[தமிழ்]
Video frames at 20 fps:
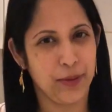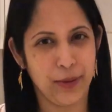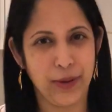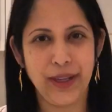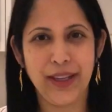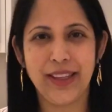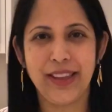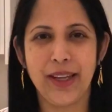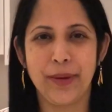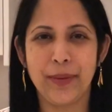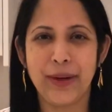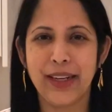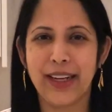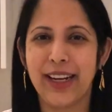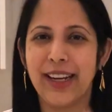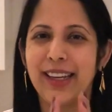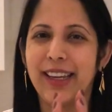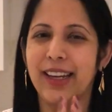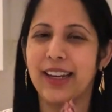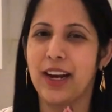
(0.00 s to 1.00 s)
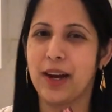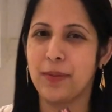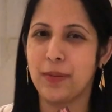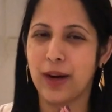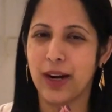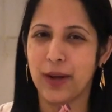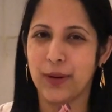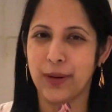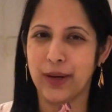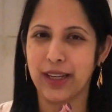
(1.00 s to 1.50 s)
உலக தமிழர்களுக்கு என்
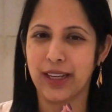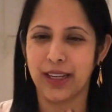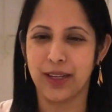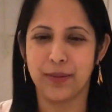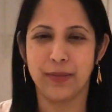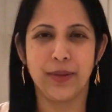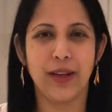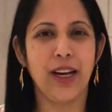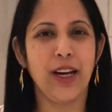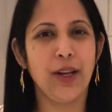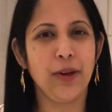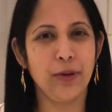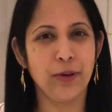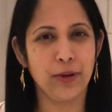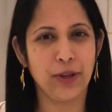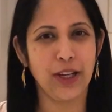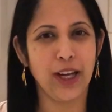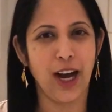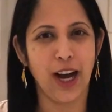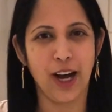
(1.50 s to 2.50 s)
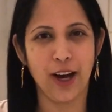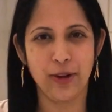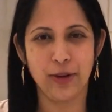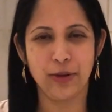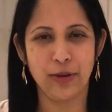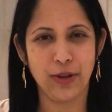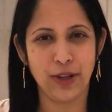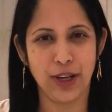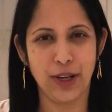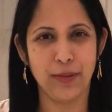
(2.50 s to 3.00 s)
அன்பான வணக்கம் நல்ல ஒரு
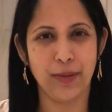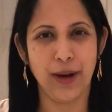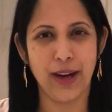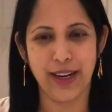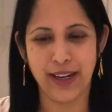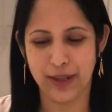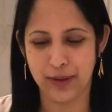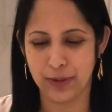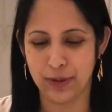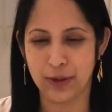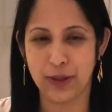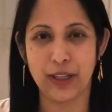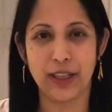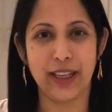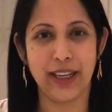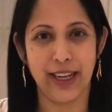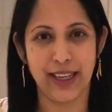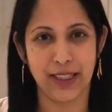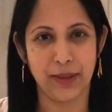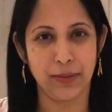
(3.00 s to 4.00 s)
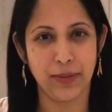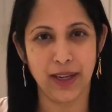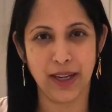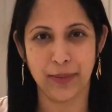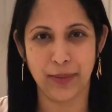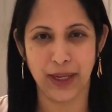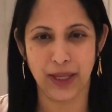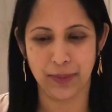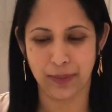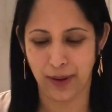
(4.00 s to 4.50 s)
ஆரோக்கியமான ஒரு ஐட்டம்
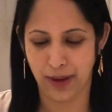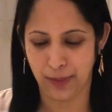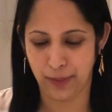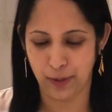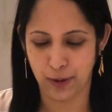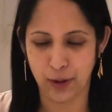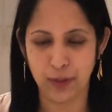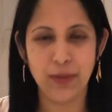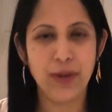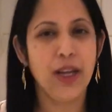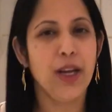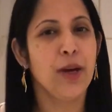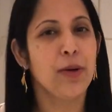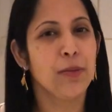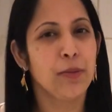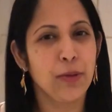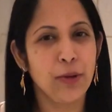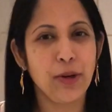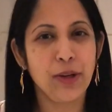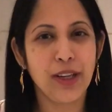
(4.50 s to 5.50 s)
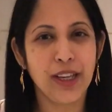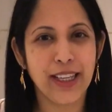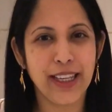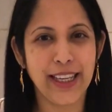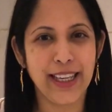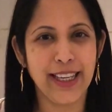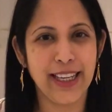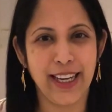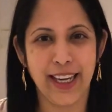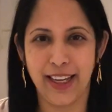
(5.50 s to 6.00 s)
தான் நம்ம இன்றைக்கி பார்க்க போகிறோம்
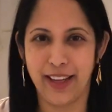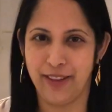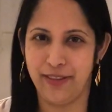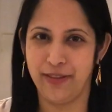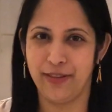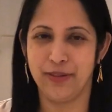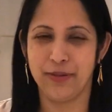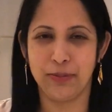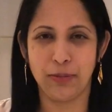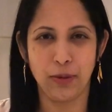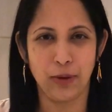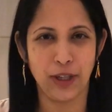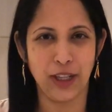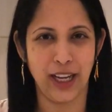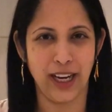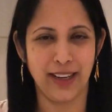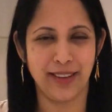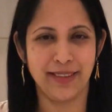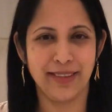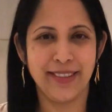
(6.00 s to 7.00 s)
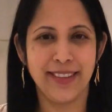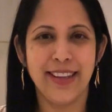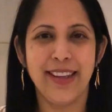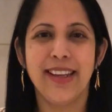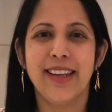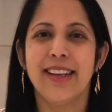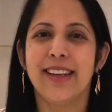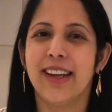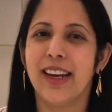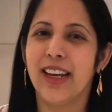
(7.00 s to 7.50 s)
முருங்கைக்கீரை பொரியல்
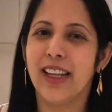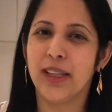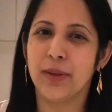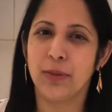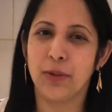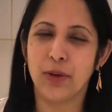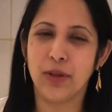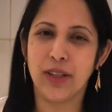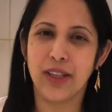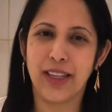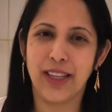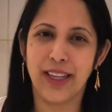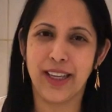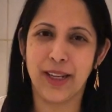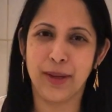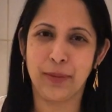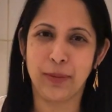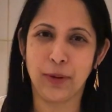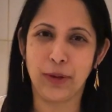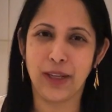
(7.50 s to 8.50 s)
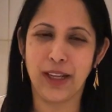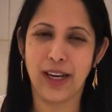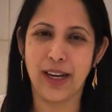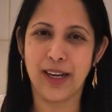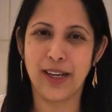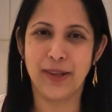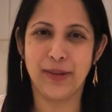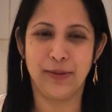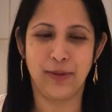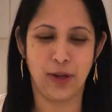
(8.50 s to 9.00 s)
நல்லா அந்த முருங்கைக்கீரை
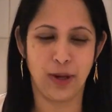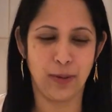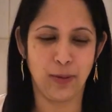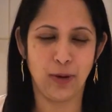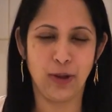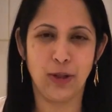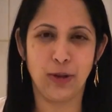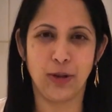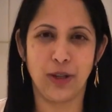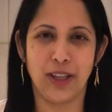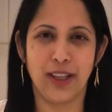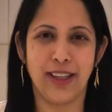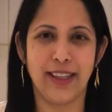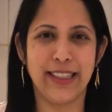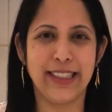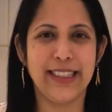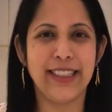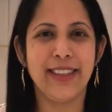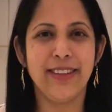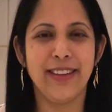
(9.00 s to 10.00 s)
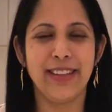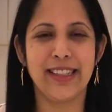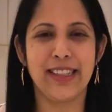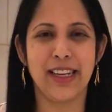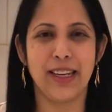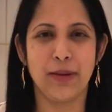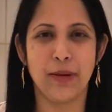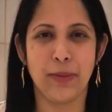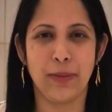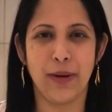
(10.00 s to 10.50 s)
பொரியல் சொல்லும் போது ஒரு சின்ன
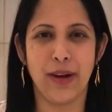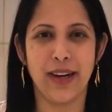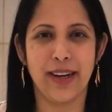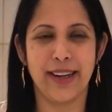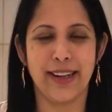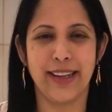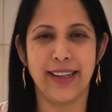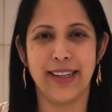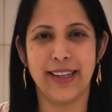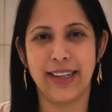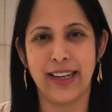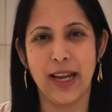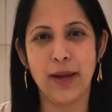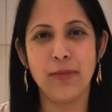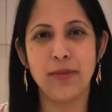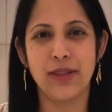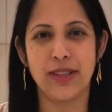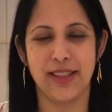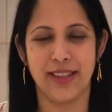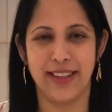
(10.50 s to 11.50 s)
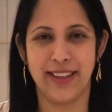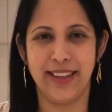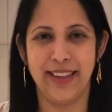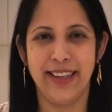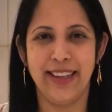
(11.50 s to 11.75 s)
வயசில் நம்ம பாடுற ரைம்ஸு